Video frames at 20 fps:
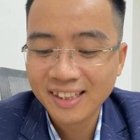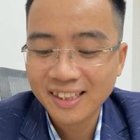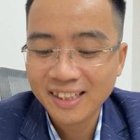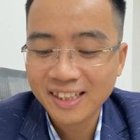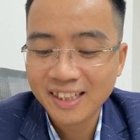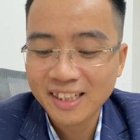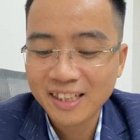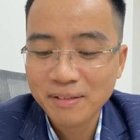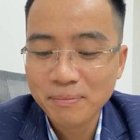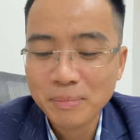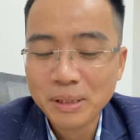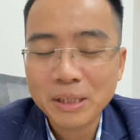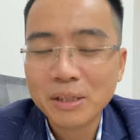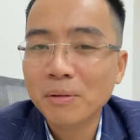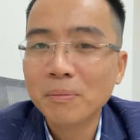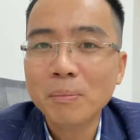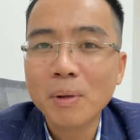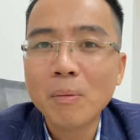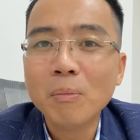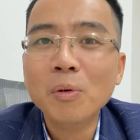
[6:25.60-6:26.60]
Đấy, mình
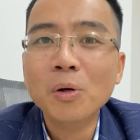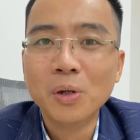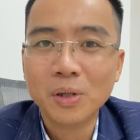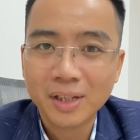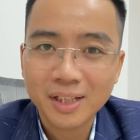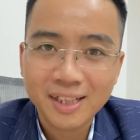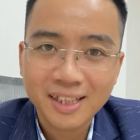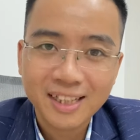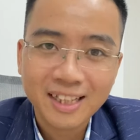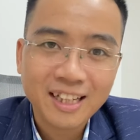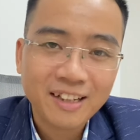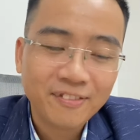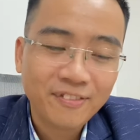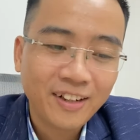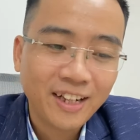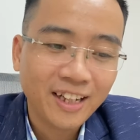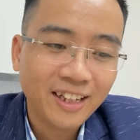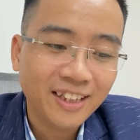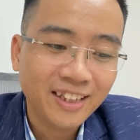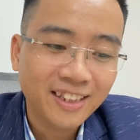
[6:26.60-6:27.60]
không mong muốn là
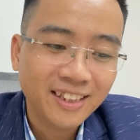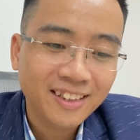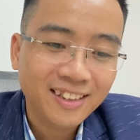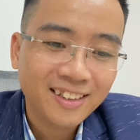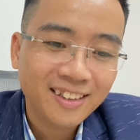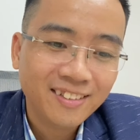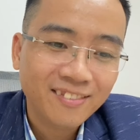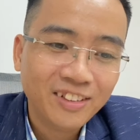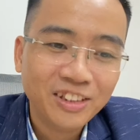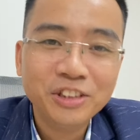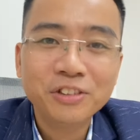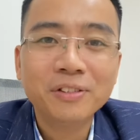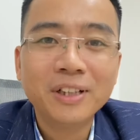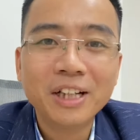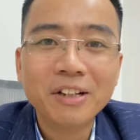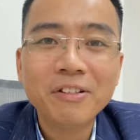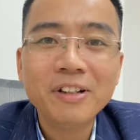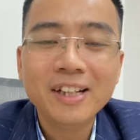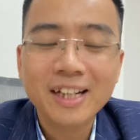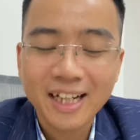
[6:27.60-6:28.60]
phải phải dùng cái
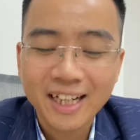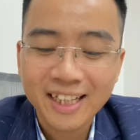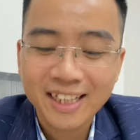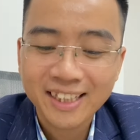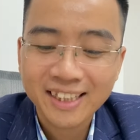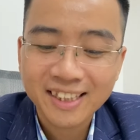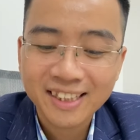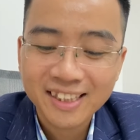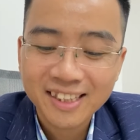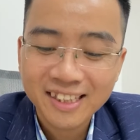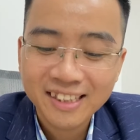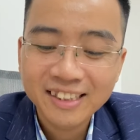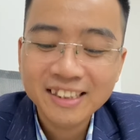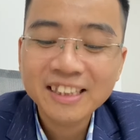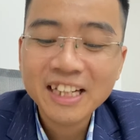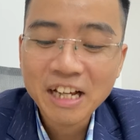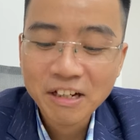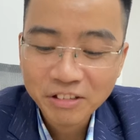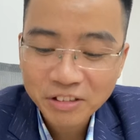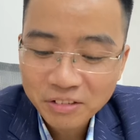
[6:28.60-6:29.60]
quỹ này nhưng
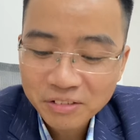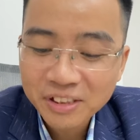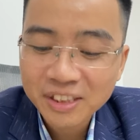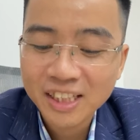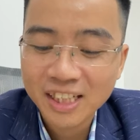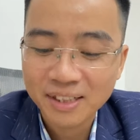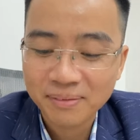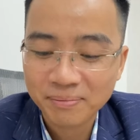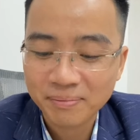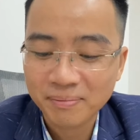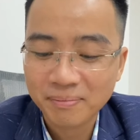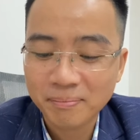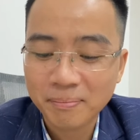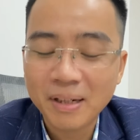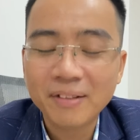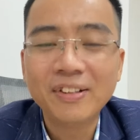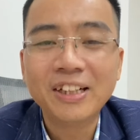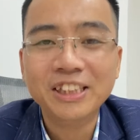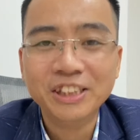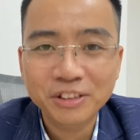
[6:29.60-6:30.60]
nếu trong trường hợp
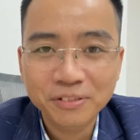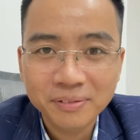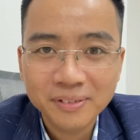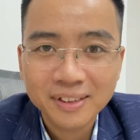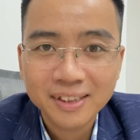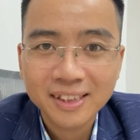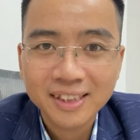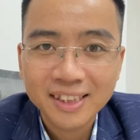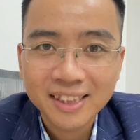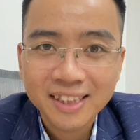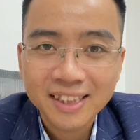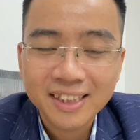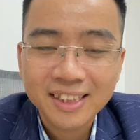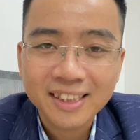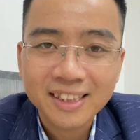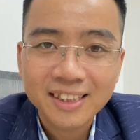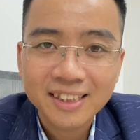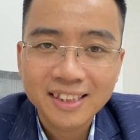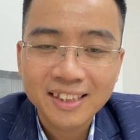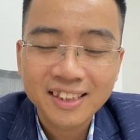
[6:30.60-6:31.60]
mà phải dùng
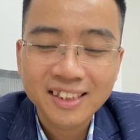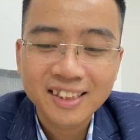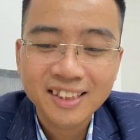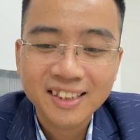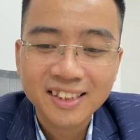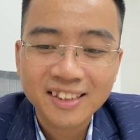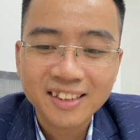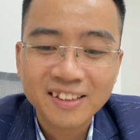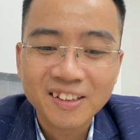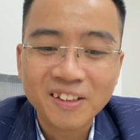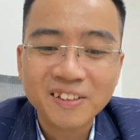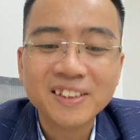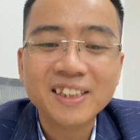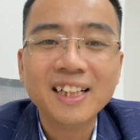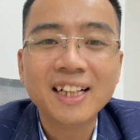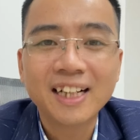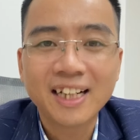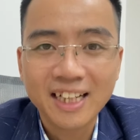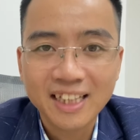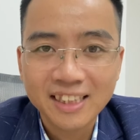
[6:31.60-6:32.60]
thì đó chính
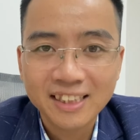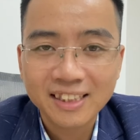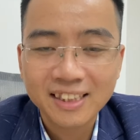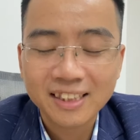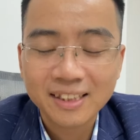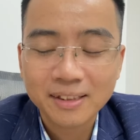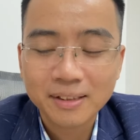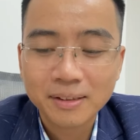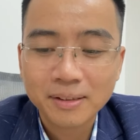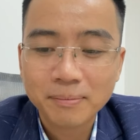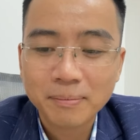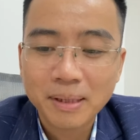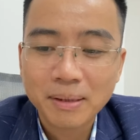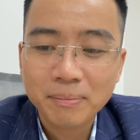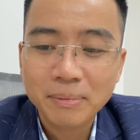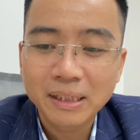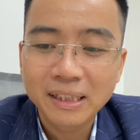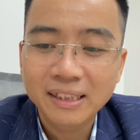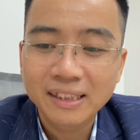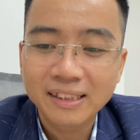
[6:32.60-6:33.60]
là cách mà
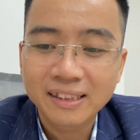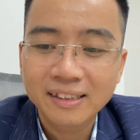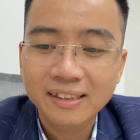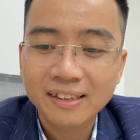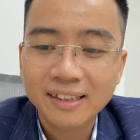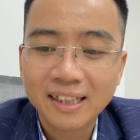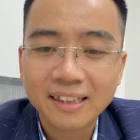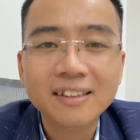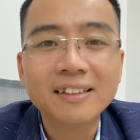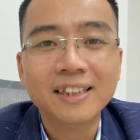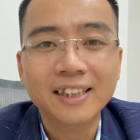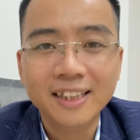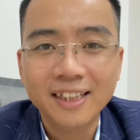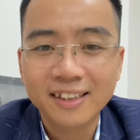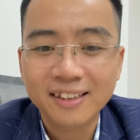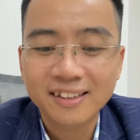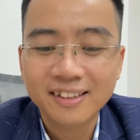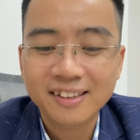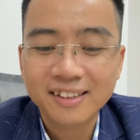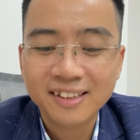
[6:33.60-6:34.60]
mình đang thực hiện
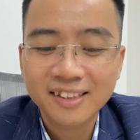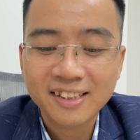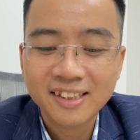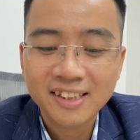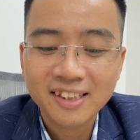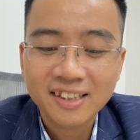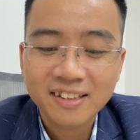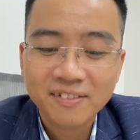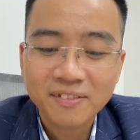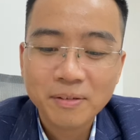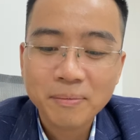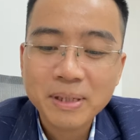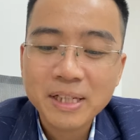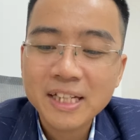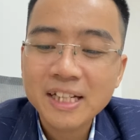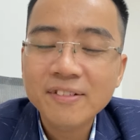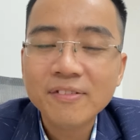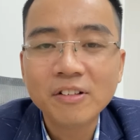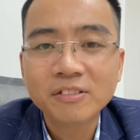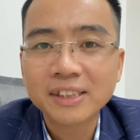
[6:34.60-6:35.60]
và mình
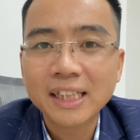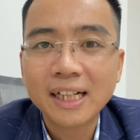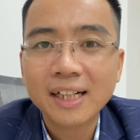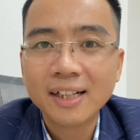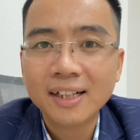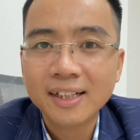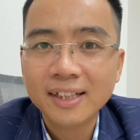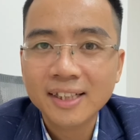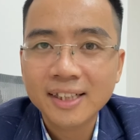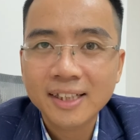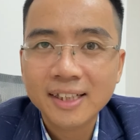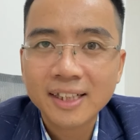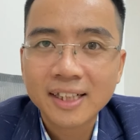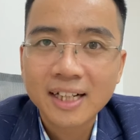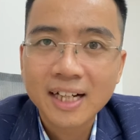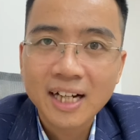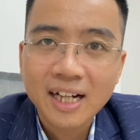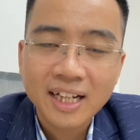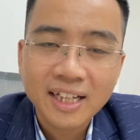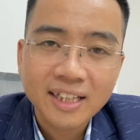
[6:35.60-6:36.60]
hy vọng rằng
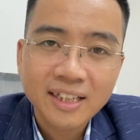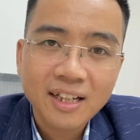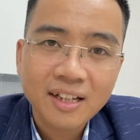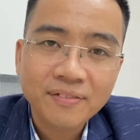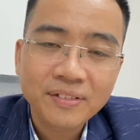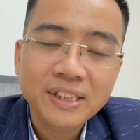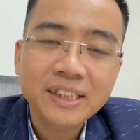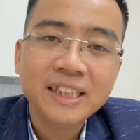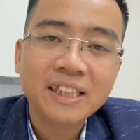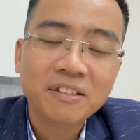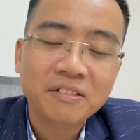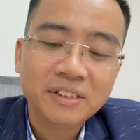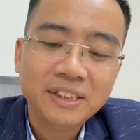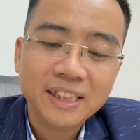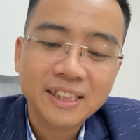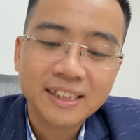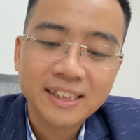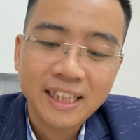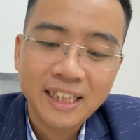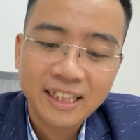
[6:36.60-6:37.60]
cái video
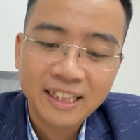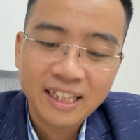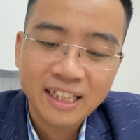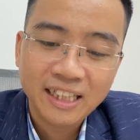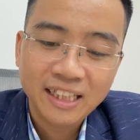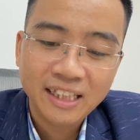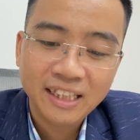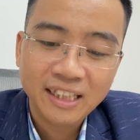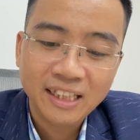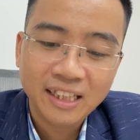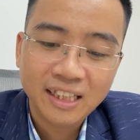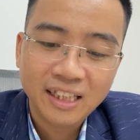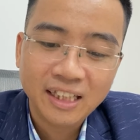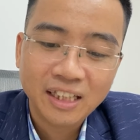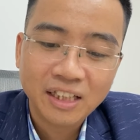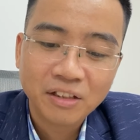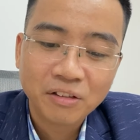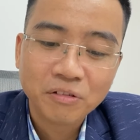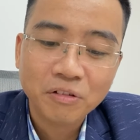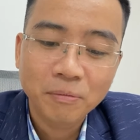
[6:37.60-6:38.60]
chia sẻ này
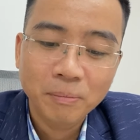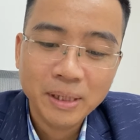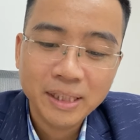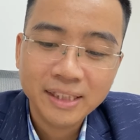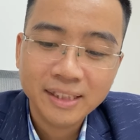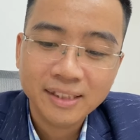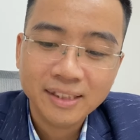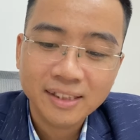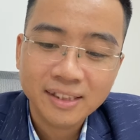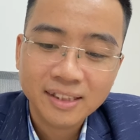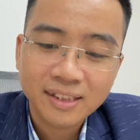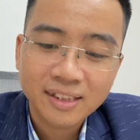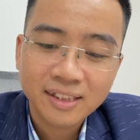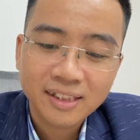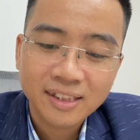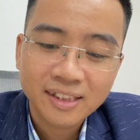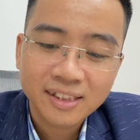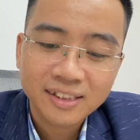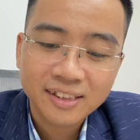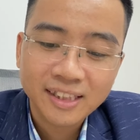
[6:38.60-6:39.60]
của mình
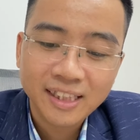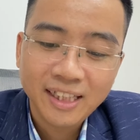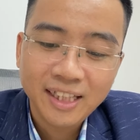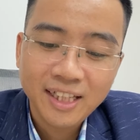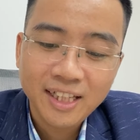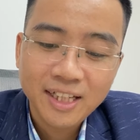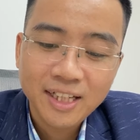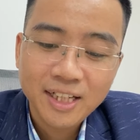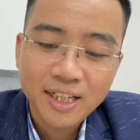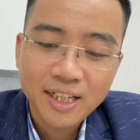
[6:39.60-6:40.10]
sẽ